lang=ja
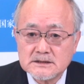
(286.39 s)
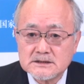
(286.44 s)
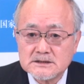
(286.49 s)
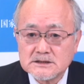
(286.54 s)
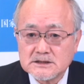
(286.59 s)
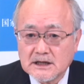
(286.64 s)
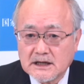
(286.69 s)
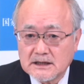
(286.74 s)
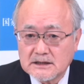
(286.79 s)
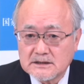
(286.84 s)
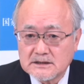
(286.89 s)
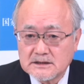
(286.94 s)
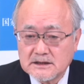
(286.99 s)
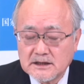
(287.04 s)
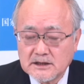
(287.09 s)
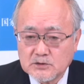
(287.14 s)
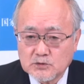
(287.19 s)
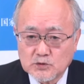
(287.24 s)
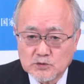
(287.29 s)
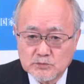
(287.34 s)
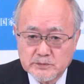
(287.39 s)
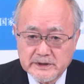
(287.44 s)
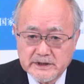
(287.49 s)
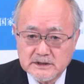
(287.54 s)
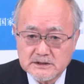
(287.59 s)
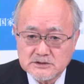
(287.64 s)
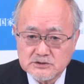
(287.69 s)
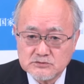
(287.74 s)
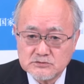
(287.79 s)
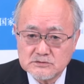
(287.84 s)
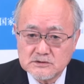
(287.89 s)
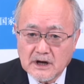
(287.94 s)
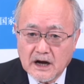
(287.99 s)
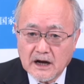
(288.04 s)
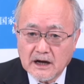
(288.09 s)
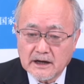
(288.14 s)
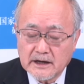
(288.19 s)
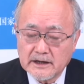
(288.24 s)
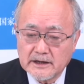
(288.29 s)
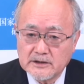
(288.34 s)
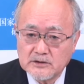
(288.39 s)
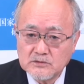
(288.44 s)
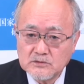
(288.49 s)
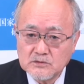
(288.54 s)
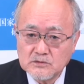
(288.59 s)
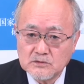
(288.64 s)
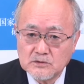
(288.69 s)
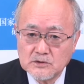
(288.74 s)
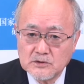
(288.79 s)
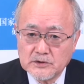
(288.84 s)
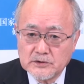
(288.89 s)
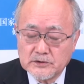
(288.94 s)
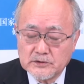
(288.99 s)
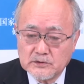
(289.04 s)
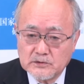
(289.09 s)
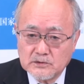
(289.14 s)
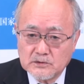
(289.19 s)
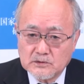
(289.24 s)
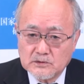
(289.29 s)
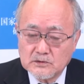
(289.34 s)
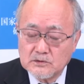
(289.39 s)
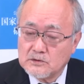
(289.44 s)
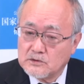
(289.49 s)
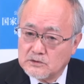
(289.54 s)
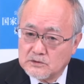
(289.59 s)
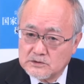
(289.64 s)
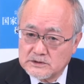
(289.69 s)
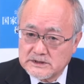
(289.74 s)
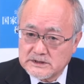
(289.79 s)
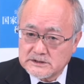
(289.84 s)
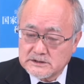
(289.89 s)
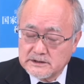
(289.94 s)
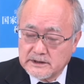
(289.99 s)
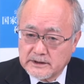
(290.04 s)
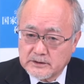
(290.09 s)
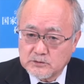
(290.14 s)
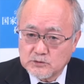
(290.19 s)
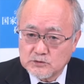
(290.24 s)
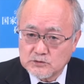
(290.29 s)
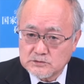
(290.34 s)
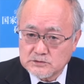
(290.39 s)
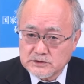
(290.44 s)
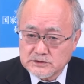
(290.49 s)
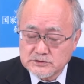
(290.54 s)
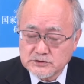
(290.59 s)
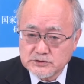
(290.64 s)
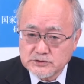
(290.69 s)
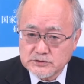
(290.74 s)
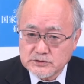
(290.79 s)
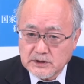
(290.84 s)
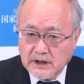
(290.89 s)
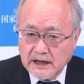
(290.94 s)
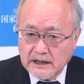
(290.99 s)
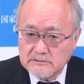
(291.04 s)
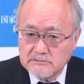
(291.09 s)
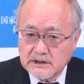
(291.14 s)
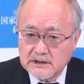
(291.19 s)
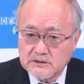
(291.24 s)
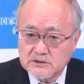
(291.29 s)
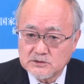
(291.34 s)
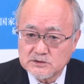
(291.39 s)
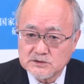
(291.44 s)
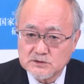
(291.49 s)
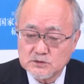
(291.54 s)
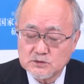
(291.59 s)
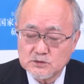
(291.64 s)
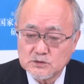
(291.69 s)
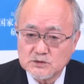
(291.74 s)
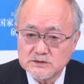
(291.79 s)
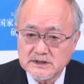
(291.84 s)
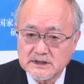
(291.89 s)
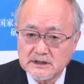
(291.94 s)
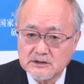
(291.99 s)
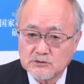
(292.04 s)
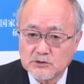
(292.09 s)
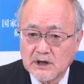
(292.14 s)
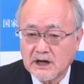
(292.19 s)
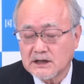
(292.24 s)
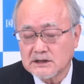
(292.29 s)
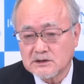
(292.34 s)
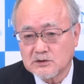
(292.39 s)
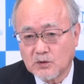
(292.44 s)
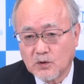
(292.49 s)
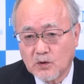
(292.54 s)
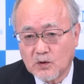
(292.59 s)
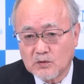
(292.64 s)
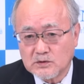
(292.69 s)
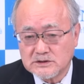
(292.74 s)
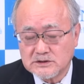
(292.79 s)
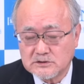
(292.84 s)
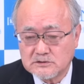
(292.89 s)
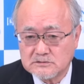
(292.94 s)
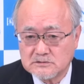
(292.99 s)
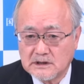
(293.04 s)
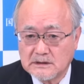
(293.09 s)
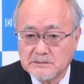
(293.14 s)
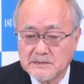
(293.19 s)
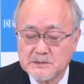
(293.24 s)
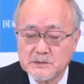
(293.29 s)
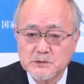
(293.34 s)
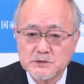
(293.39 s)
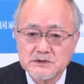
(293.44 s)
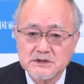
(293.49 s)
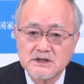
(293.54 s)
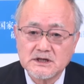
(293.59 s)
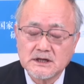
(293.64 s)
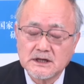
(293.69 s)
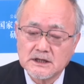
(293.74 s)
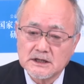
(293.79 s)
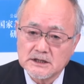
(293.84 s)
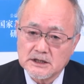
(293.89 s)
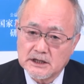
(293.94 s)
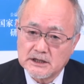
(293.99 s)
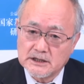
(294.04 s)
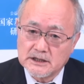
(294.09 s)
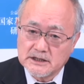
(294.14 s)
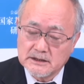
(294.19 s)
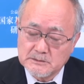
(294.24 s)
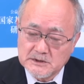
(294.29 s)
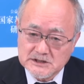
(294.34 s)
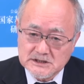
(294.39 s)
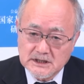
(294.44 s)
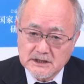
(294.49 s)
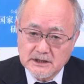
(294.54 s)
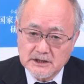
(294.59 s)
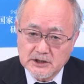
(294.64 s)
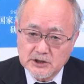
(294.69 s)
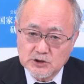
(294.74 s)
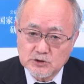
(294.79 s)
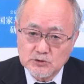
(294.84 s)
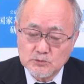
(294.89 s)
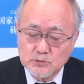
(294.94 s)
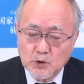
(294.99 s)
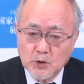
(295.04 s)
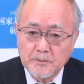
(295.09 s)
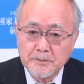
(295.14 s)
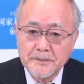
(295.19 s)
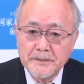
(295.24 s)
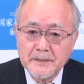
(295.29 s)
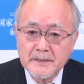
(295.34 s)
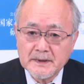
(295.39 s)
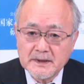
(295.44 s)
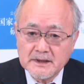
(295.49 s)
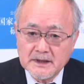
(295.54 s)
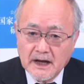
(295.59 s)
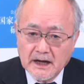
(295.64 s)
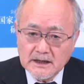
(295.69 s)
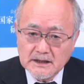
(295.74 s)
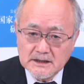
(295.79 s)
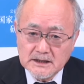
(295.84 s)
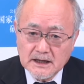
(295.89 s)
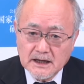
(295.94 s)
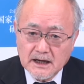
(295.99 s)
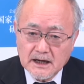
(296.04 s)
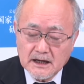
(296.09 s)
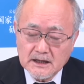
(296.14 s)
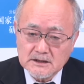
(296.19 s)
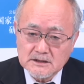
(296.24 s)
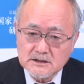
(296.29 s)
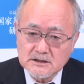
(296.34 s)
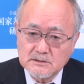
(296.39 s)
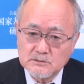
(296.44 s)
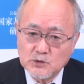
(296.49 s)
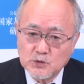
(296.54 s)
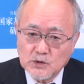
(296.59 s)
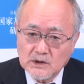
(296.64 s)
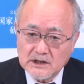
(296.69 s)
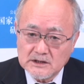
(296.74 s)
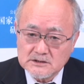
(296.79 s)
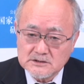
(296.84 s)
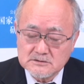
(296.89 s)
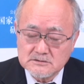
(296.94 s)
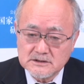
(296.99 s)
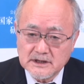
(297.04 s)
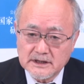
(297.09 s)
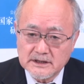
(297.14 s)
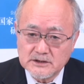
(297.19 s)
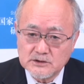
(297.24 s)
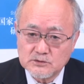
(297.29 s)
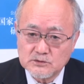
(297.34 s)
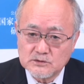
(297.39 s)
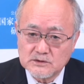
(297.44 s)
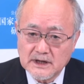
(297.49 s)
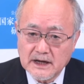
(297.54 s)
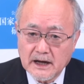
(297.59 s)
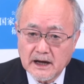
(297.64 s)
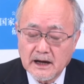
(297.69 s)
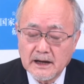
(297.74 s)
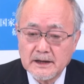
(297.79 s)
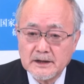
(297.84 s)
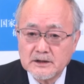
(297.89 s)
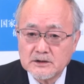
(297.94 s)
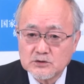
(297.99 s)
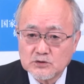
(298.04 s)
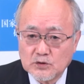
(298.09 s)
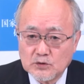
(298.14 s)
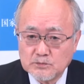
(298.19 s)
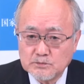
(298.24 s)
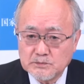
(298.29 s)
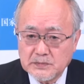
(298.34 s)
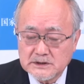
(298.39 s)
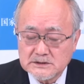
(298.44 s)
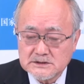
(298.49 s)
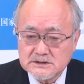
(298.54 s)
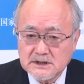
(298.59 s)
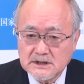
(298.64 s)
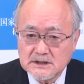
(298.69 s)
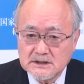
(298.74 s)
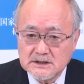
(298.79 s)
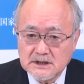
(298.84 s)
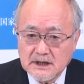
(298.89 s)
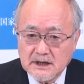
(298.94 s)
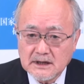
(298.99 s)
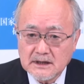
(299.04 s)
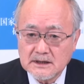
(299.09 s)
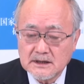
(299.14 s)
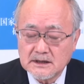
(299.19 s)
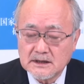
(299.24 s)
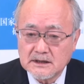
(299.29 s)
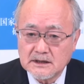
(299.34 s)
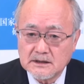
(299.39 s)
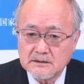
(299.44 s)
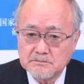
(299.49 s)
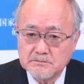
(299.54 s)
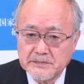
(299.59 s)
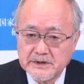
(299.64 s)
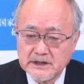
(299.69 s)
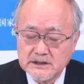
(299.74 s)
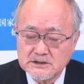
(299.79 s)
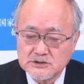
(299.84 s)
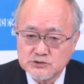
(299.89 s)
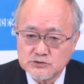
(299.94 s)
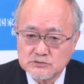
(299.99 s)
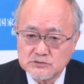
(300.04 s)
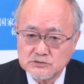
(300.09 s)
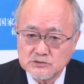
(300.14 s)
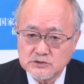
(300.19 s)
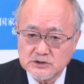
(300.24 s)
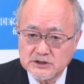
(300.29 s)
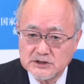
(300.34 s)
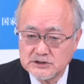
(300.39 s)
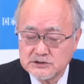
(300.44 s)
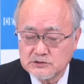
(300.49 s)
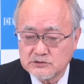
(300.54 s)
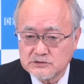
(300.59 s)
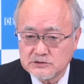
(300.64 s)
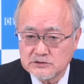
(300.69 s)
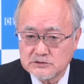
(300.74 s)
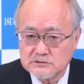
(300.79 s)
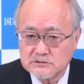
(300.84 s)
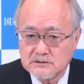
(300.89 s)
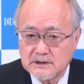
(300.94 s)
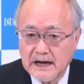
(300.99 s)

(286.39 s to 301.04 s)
したがってこの米中関係の今後ですねこの台湾の総統選挙の後日本は見守っていかなきゃいけませんけれども何があってもおかしくないような突発的な米中の緊張というの